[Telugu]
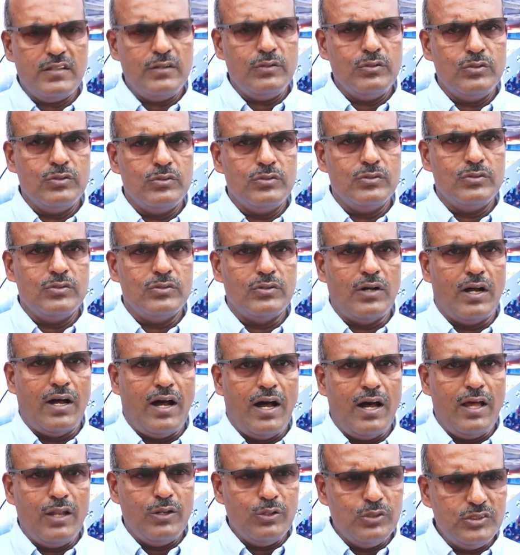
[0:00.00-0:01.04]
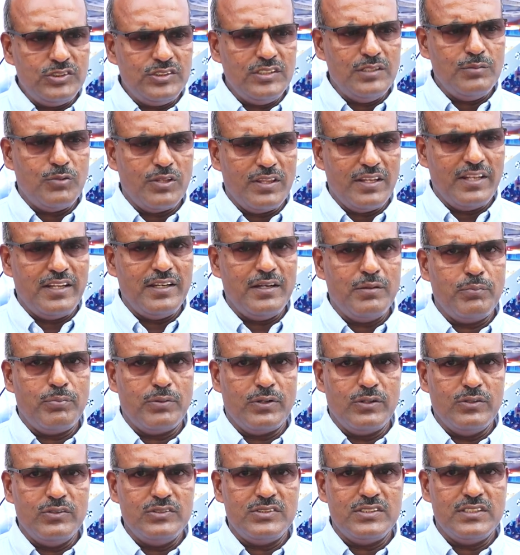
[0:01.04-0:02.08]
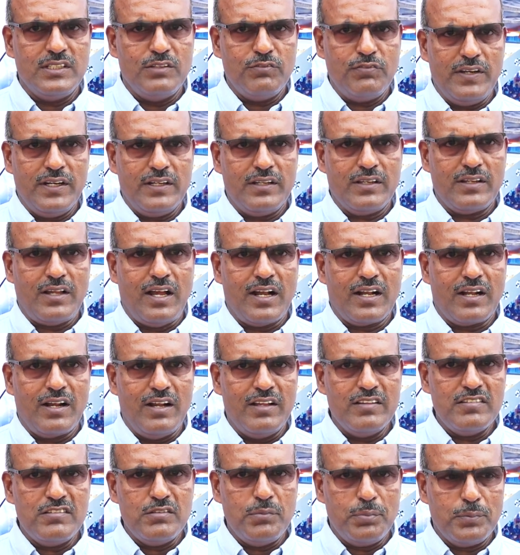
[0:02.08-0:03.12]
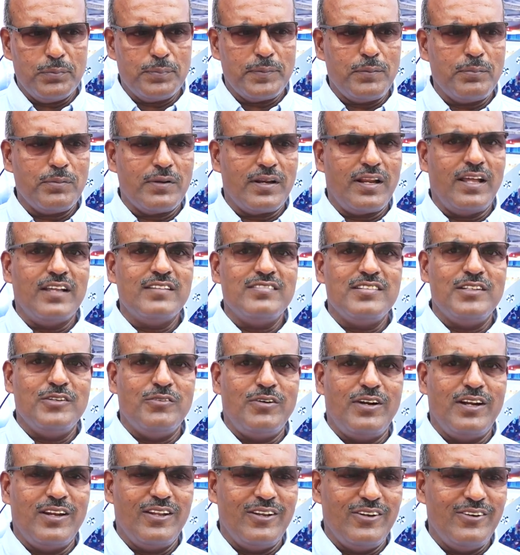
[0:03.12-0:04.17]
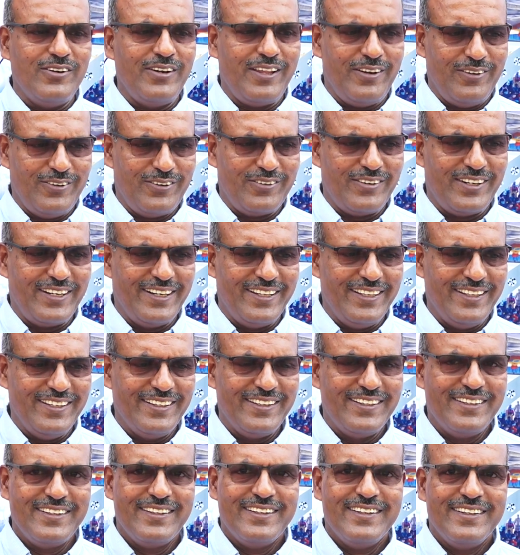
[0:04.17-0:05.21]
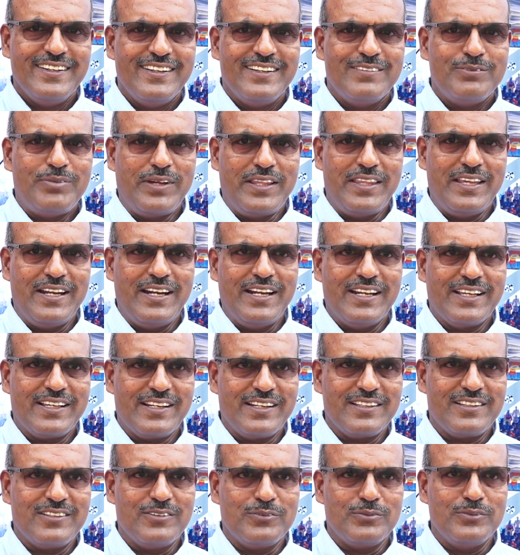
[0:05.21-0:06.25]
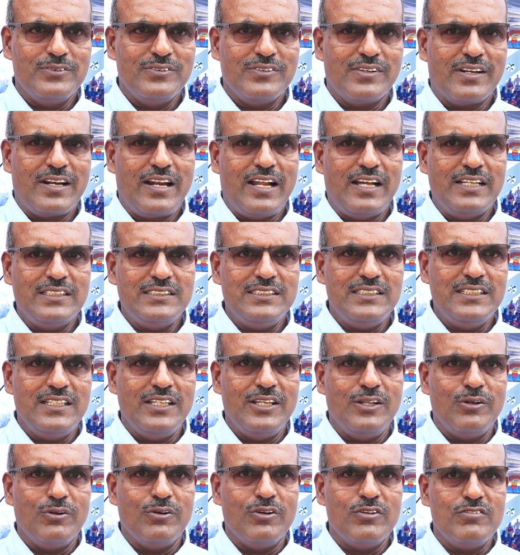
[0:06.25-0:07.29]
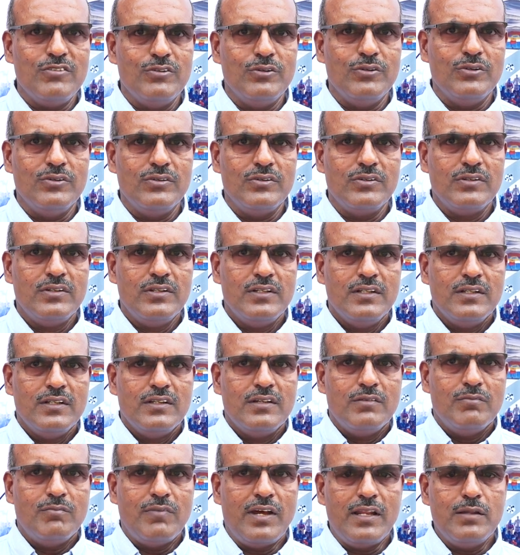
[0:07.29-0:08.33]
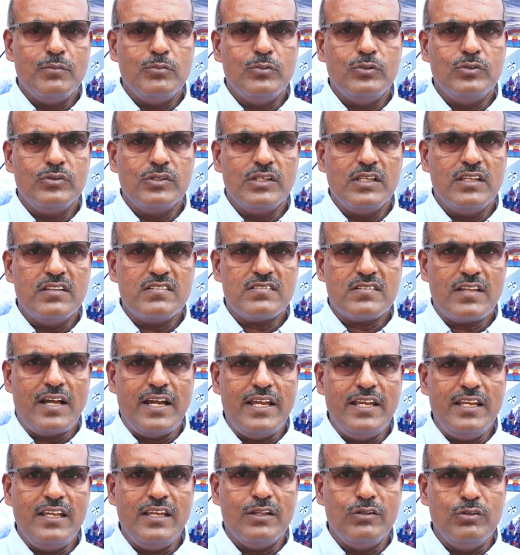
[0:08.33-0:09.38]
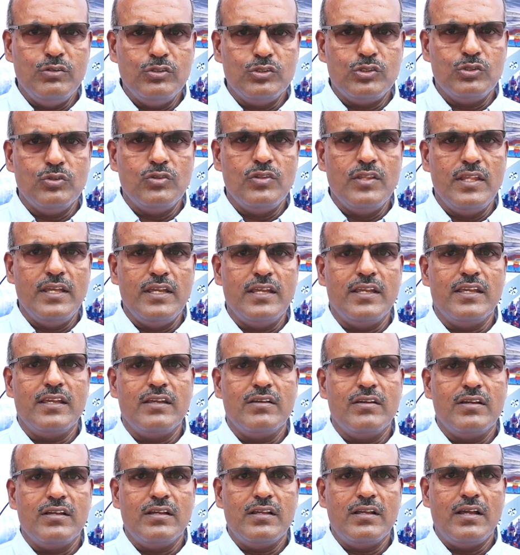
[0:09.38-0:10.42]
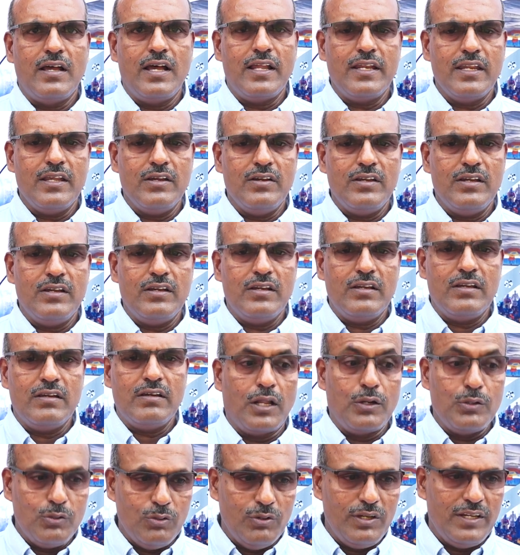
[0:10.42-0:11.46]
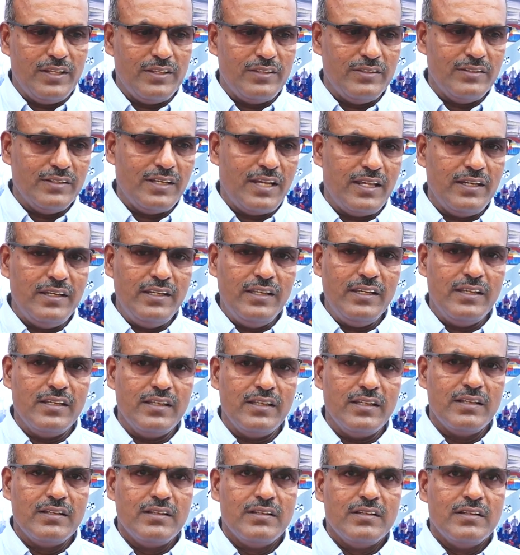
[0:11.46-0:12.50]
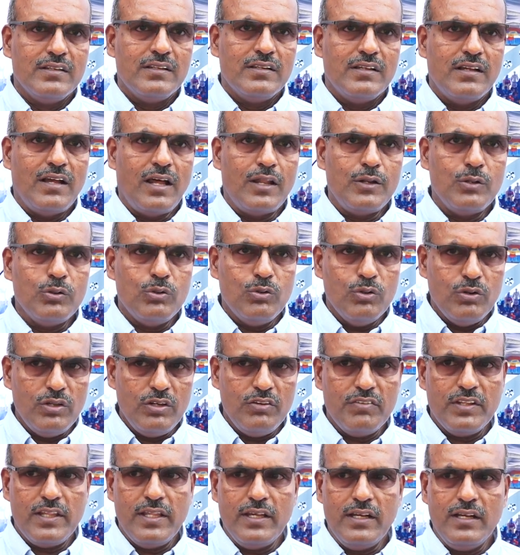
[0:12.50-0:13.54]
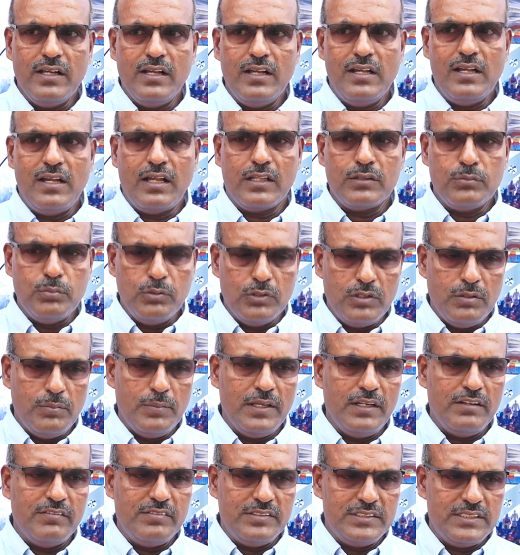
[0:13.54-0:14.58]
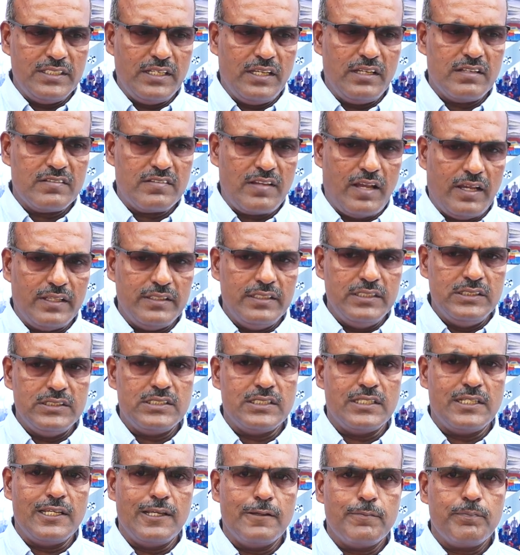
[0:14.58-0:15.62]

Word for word: తను ఆలోచన మొదలైనప్పటి నుంచి ఇన్ఫ్యాక్ట్ ఆ కాన్సెప్ట్ పేపర్ రాసిన వాళ్ళలో నేను ఒకడిని పదేళ్ల క్రితం రాసి ఈరోజు మనము ఈ స్థాయికి ఎదుగుతుంది అనే అనుకోలేదు కానీ అనుకోని విధంగా అద్భుతమైన విజయాలు సాధించి